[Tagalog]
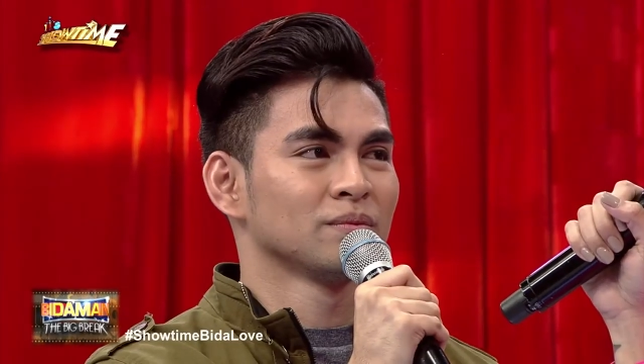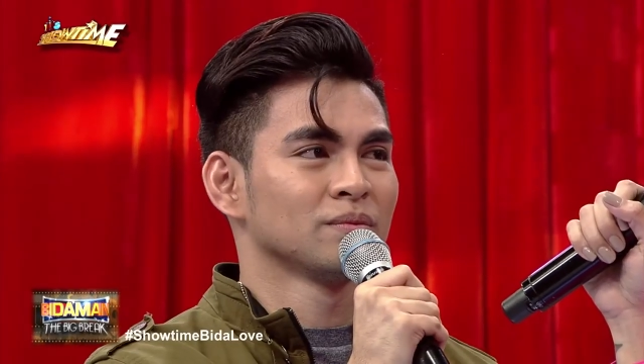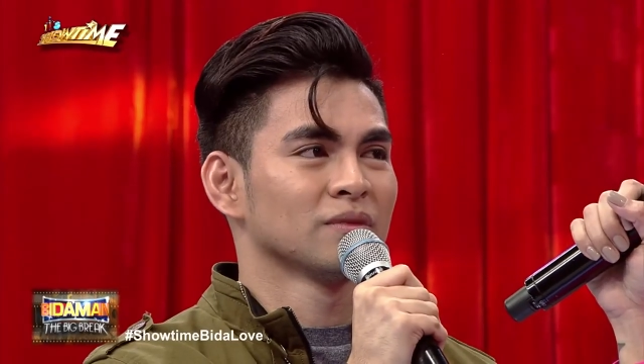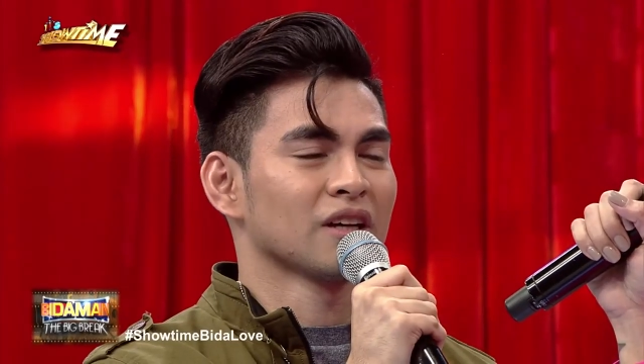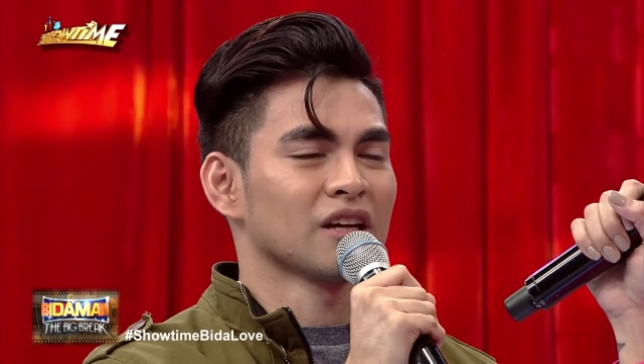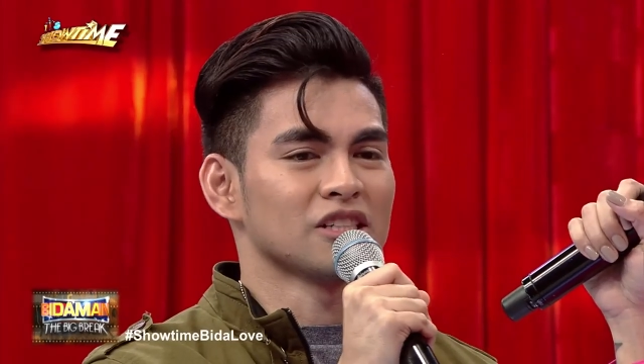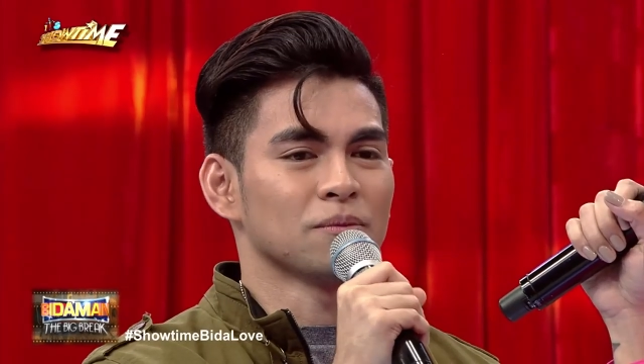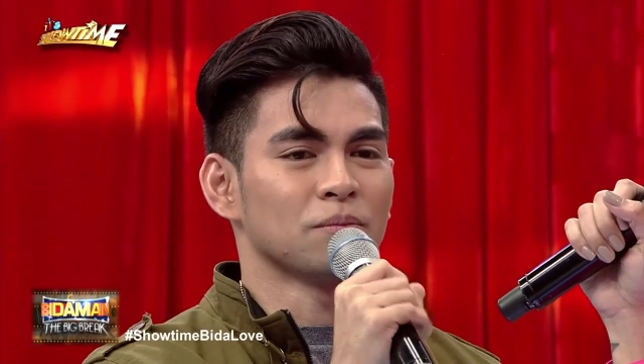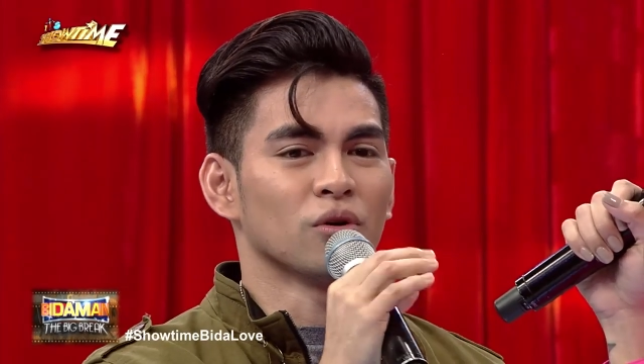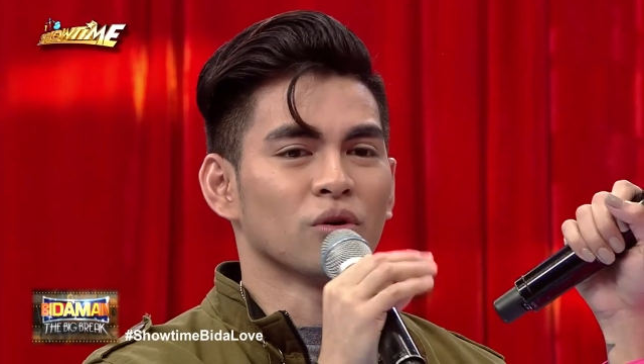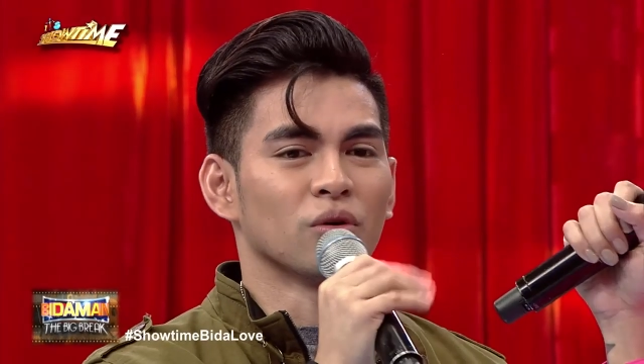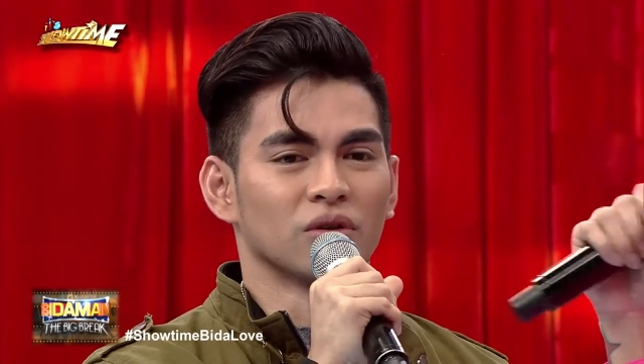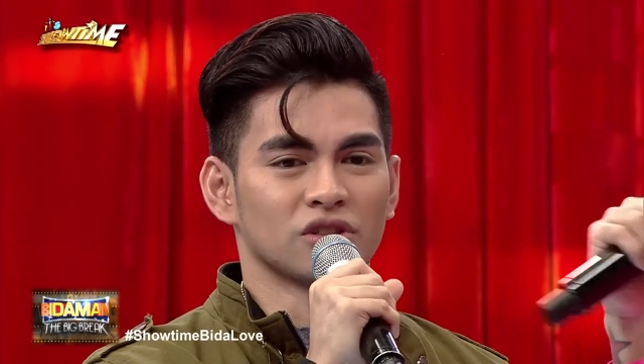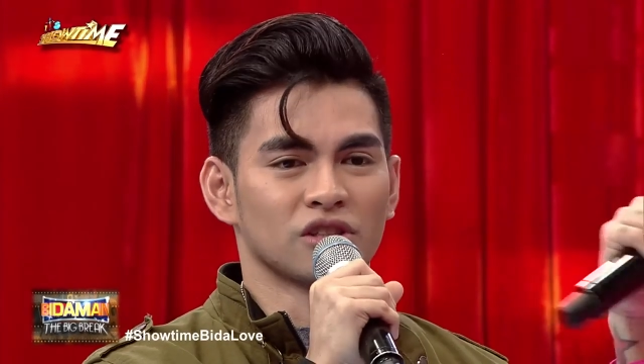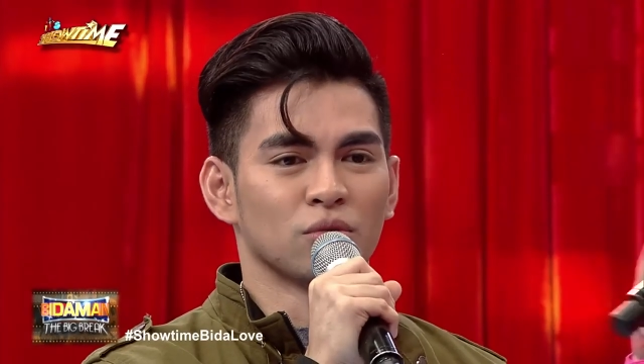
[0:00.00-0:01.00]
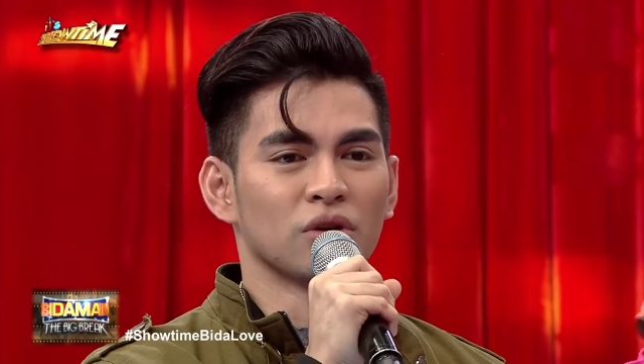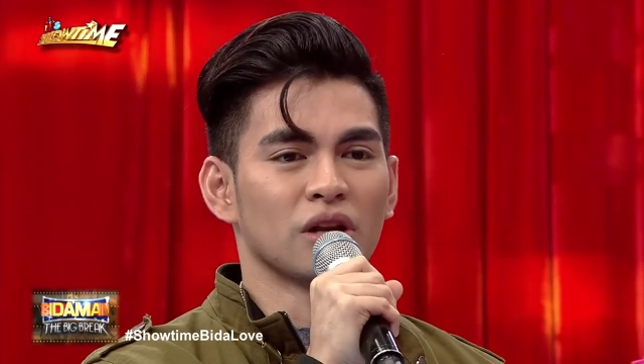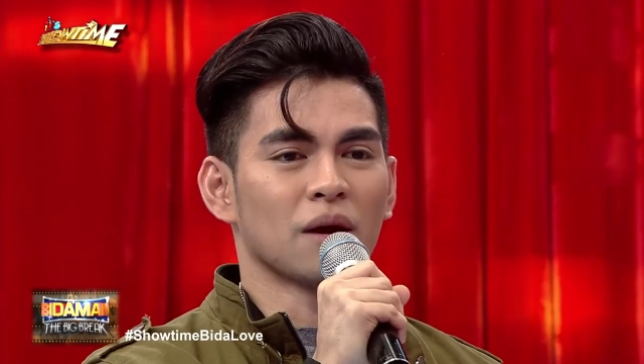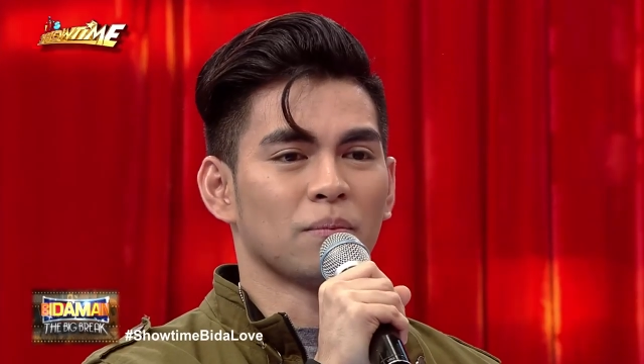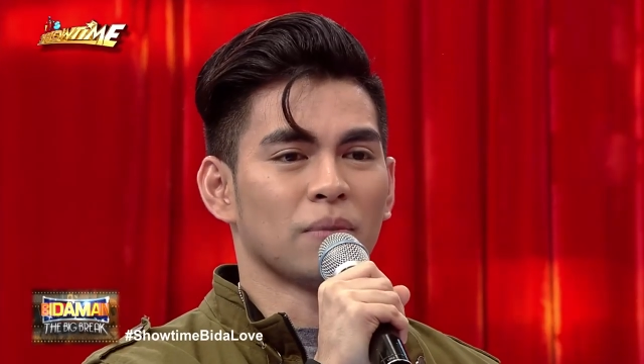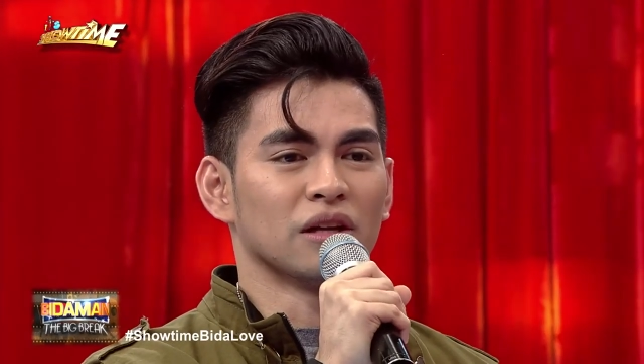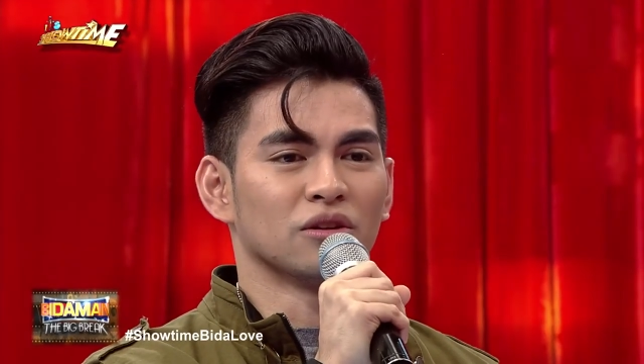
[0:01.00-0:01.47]
Kasi po,
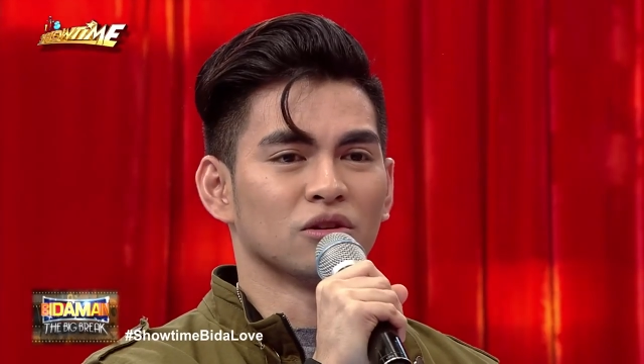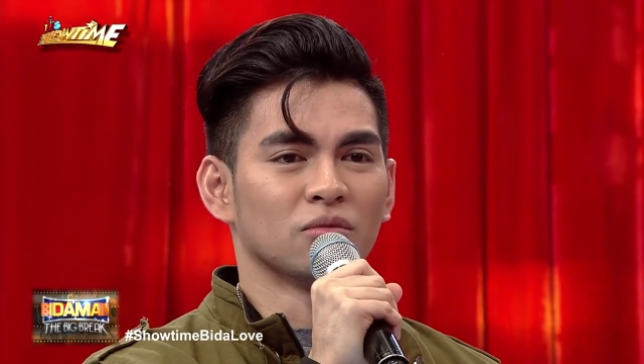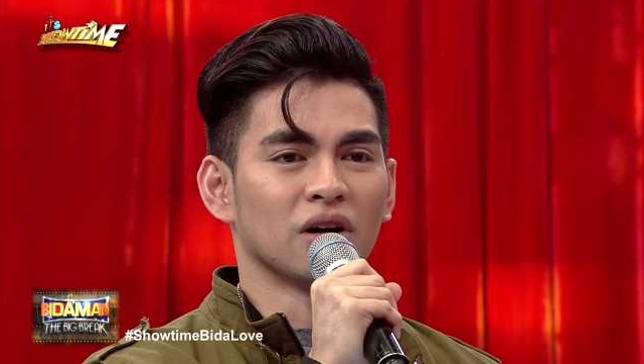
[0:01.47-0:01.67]
simula pa lang ng